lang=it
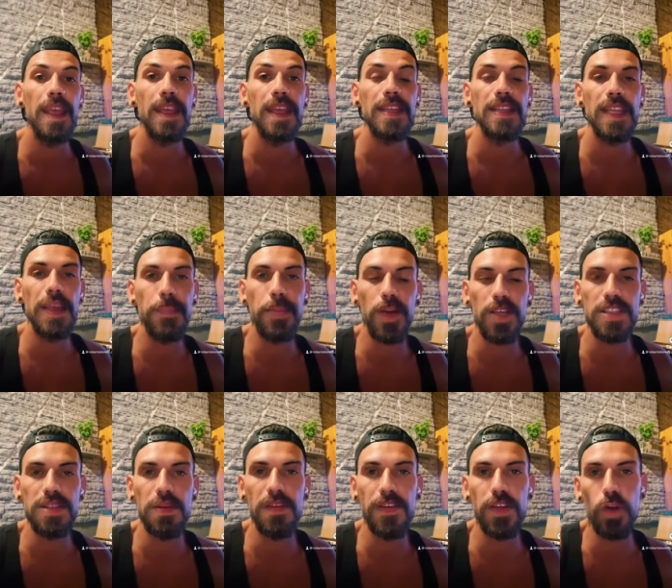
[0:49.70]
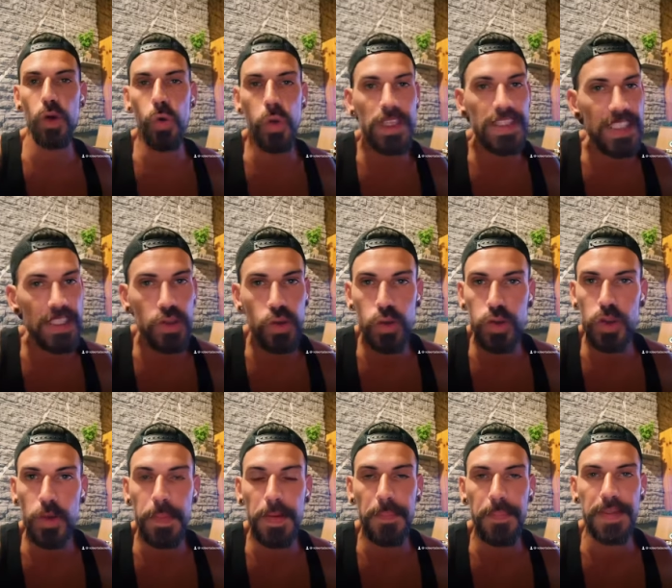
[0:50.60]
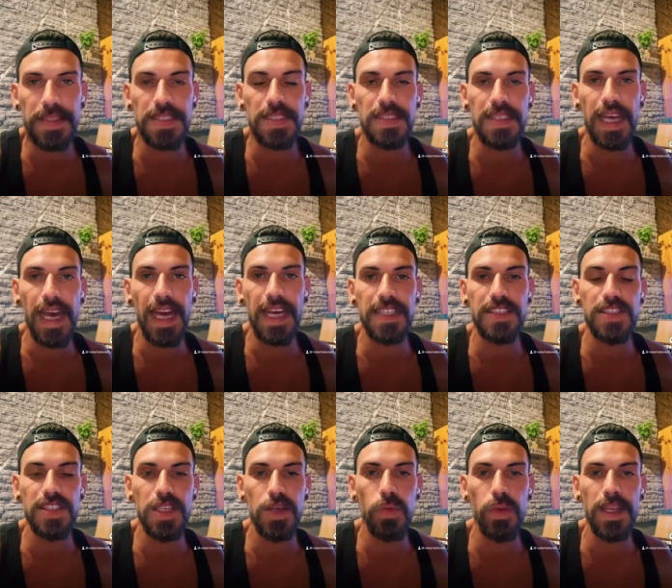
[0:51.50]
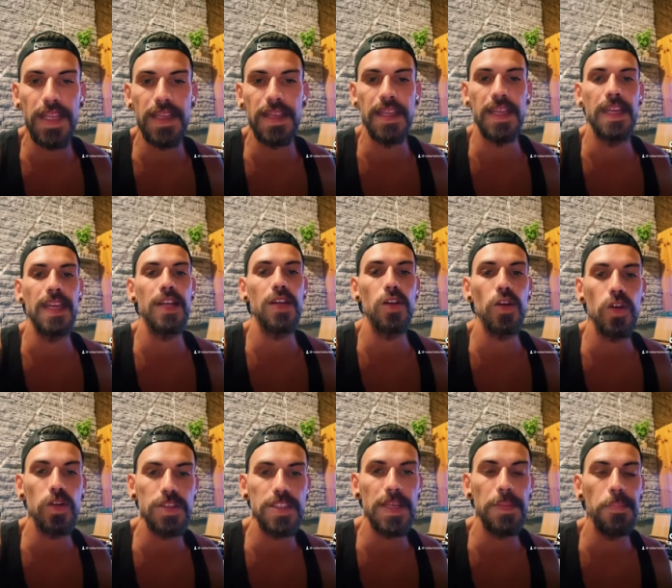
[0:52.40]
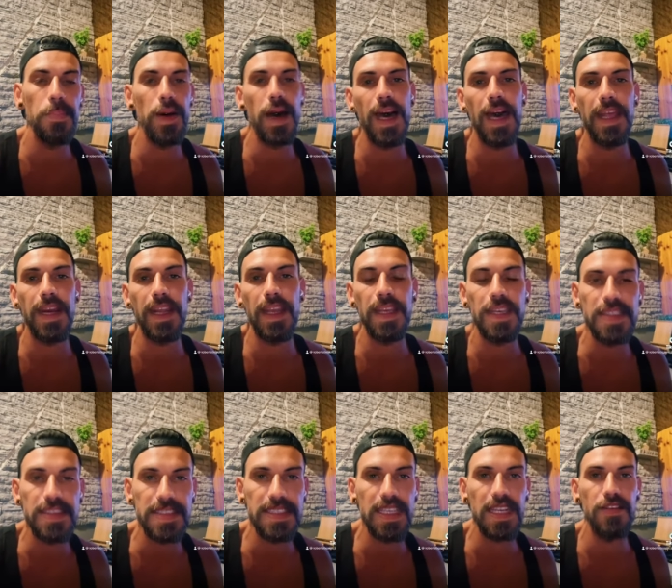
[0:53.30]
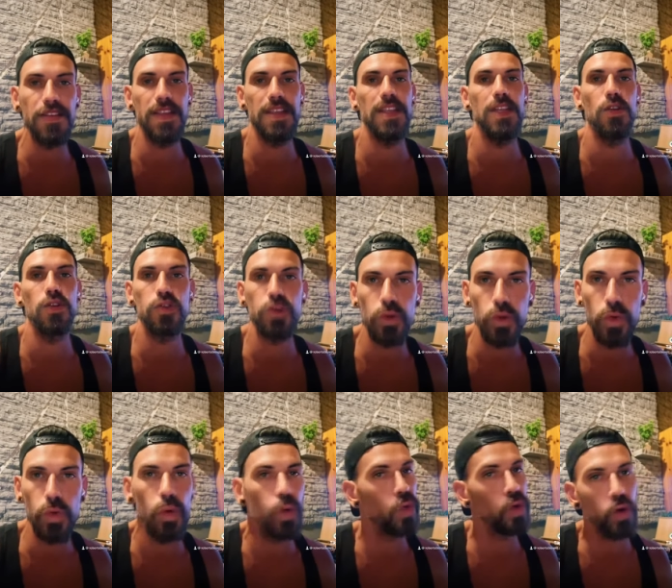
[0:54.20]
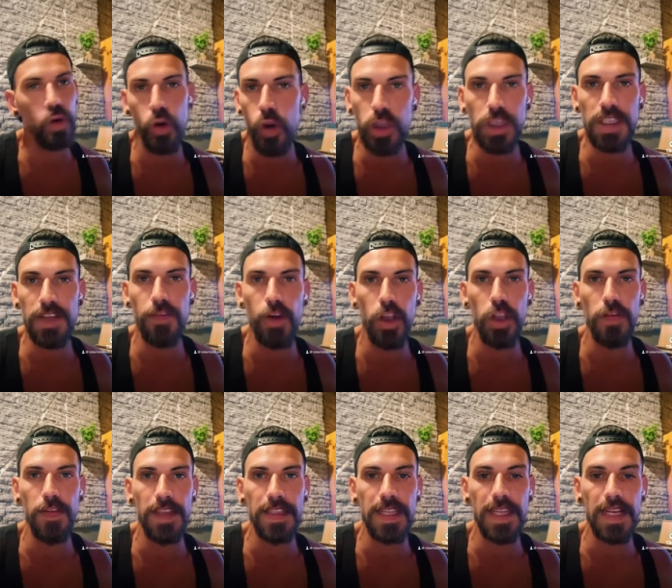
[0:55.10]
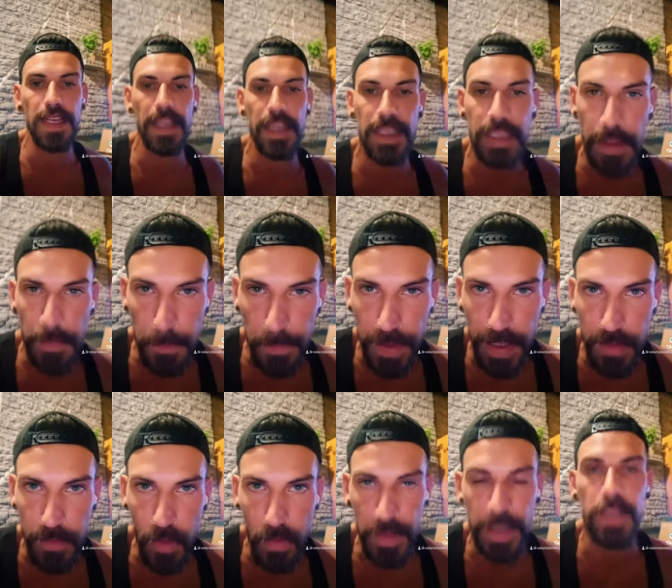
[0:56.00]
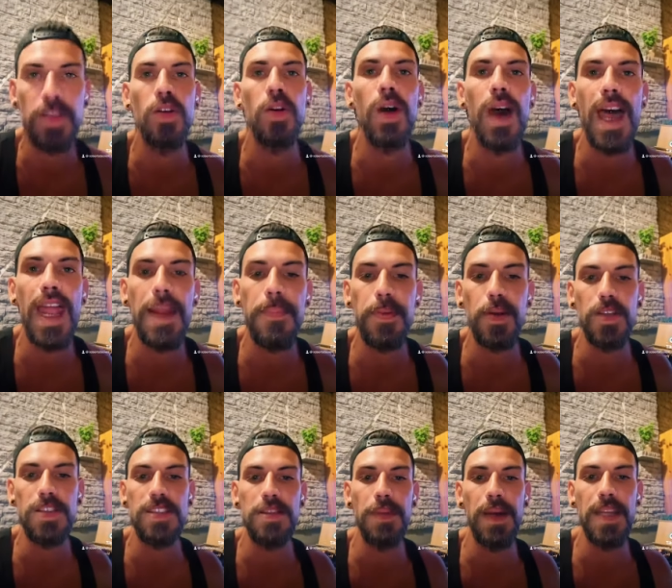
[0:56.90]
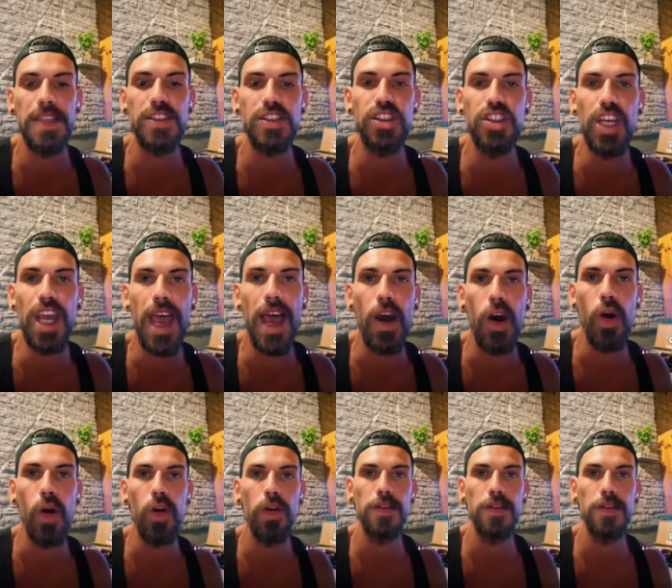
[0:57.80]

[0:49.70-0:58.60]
Nei prossimi video questo è giusto per presentarci, quindi non skippare, iscriviti, non sono un guru, non ti voglio vendere niente per il momento. Alla prossima, ciao!